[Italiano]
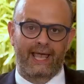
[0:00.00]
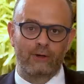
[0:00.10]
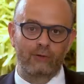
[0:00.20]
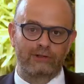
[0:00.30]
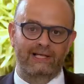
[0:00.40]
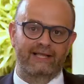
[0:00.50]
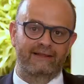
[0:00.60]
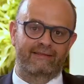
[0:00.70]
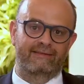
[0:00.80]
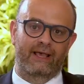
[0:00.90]
è inutile
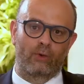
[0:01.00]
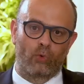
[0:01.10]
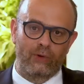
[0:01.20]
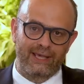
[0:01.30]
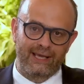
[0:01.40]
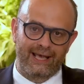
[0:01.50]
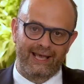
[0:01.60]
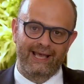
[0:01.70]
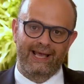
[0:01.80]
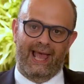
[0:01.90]

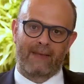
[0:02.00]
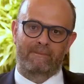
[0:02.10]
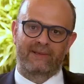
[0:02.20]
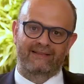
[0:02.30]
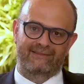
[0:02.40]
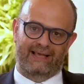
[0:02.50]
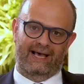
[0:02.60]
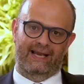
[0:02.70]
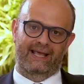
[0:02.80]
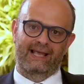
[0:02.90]
inseguire e
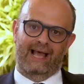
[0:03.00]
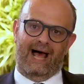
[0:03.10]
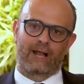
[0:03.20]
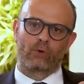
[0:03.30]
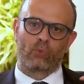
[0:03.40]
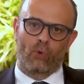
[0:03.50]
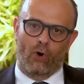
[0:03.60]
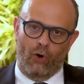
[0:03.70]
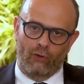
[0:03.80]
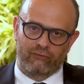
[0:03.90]
pensare a
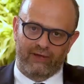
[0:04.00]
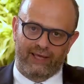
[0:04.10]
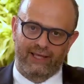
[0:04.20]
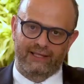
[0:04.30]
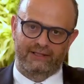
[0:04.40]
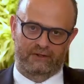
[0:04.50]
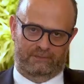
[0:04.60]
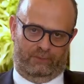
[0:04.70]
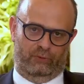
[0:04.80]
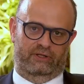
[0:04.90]
nuove
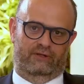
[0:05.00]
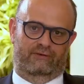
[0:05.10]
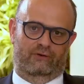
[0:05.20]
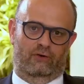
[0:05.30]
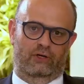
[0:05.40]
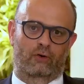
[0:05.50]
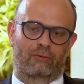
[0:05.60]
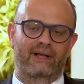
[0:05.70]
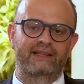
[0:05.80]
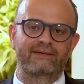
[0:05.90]
disposizioni
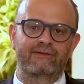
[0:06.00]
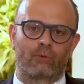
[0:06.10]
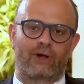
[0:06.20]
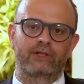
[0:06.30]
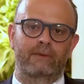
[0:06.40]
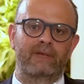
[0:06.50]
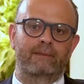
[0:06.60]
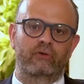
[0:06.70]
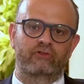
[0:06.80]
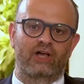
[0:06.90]
normative quando
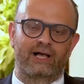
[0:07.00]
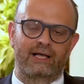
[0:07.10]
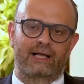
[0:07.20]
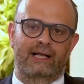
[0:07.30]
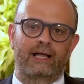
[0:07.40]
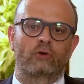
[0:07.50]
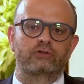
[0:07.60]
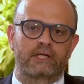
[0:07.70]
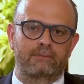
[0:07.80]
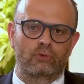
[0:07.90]
abbiamo già le
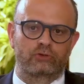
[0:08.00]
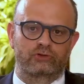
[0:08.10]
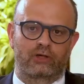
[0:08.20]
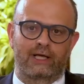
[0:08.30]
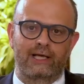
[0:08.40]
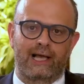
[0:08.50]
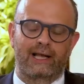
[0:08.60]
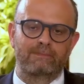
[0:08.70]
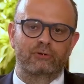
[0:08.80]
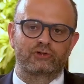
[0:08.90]
nostre bussole.
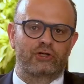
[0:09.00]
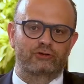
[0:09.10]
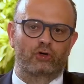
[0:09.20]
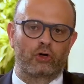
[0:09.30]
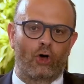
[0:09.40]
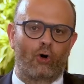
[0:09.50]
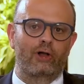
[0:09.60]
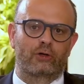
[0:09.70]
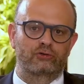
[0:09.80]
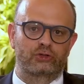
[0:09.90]
Le bussole sono o
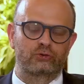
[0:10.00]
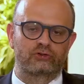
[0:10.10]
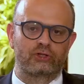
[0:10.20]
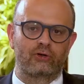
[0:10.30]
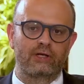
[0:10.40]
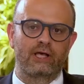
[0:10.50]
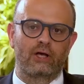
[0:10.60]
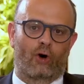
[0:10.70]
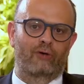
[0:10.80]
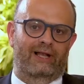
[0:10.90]
le Costituzioni
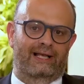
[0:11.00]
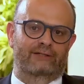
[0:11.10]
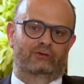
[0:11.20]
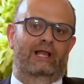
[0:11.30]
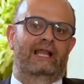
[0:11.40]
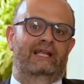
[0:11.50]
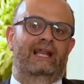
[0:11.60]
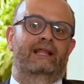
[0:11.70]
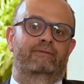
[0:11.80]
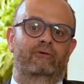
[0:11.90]
o nel caso delle
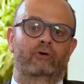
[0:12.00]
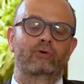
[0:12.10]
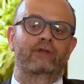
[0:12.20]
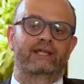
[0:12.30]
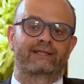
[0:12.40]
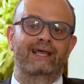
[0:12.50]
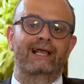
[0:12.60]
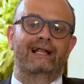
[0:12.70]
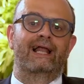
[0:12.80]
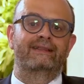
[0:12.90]
Nazioni Unite
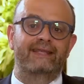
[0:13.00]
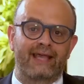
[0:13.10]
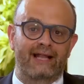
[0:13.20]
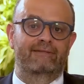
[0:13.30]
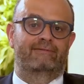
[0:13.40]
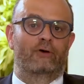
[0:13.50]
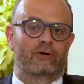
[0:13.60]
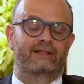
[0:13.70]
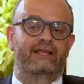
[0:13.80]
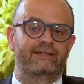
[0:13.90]
la
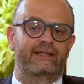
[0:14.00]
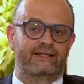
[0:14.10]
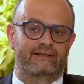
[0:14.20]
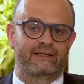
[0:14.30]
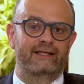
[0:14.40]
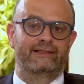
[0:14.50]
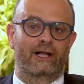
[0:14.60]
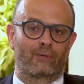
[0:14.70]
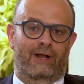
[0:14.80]
Dichiarazione dei diritti del